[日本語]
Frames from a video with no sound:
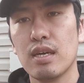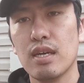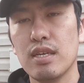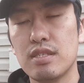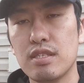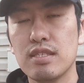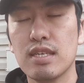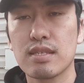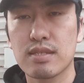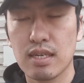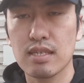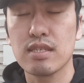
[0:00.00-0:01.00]
えー、一時
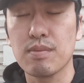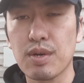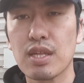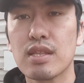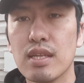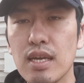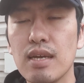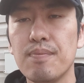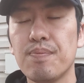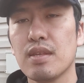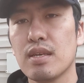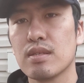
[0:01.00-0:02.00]
預かりしてもらってね
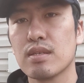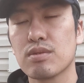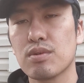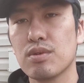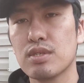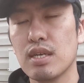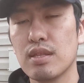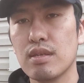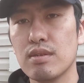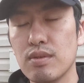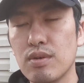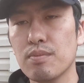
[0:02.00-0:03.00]
でそこの
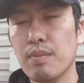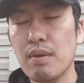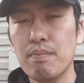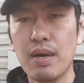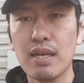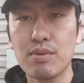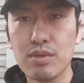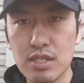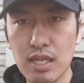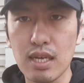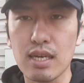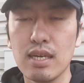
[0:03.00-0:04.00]
チャンネルのメンバーと
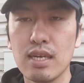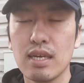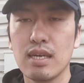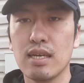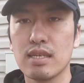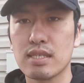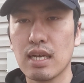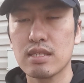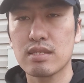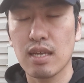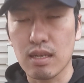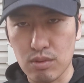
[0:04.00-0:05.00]
して、えー、
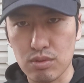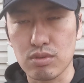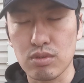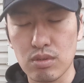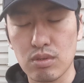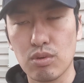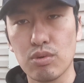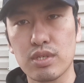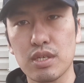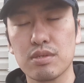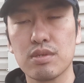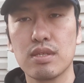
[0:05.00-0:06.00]
再スタートする構
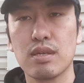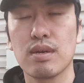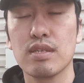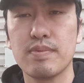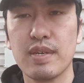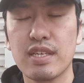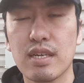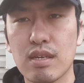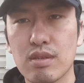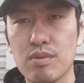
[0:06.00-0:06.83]
成するっていうのが一番いいかな